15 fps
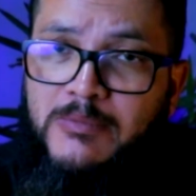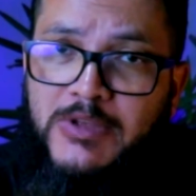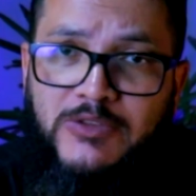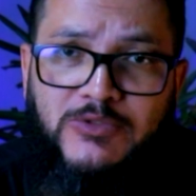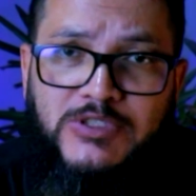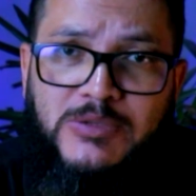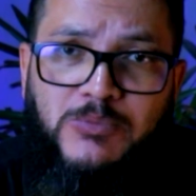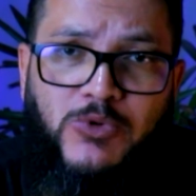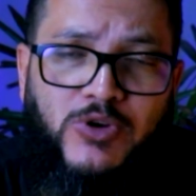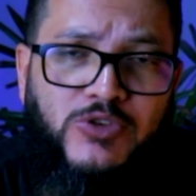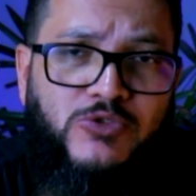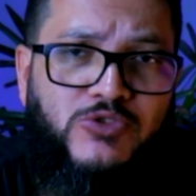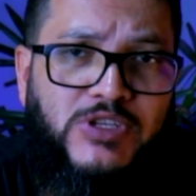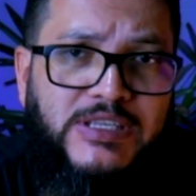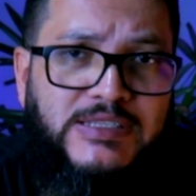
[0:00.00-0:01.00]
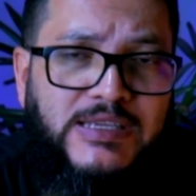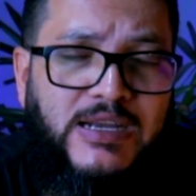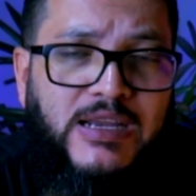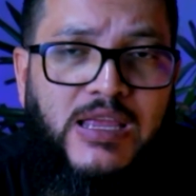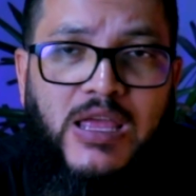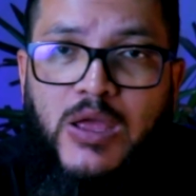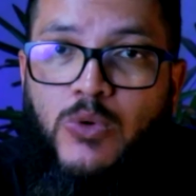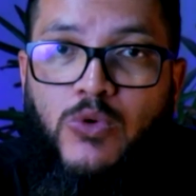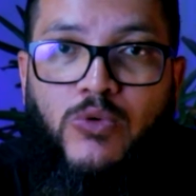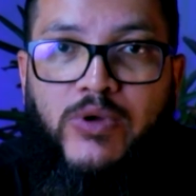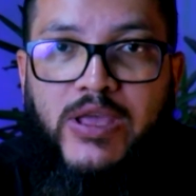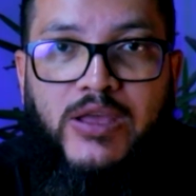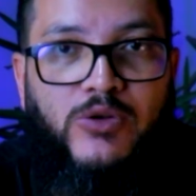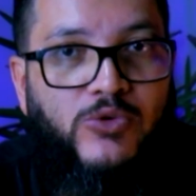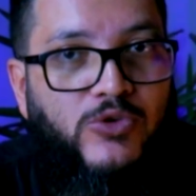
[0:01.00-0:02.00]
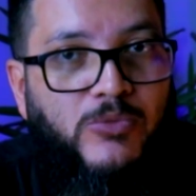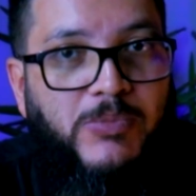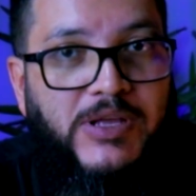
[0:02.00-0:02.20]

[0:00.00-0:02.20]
mas você pode utilizar qualquer outro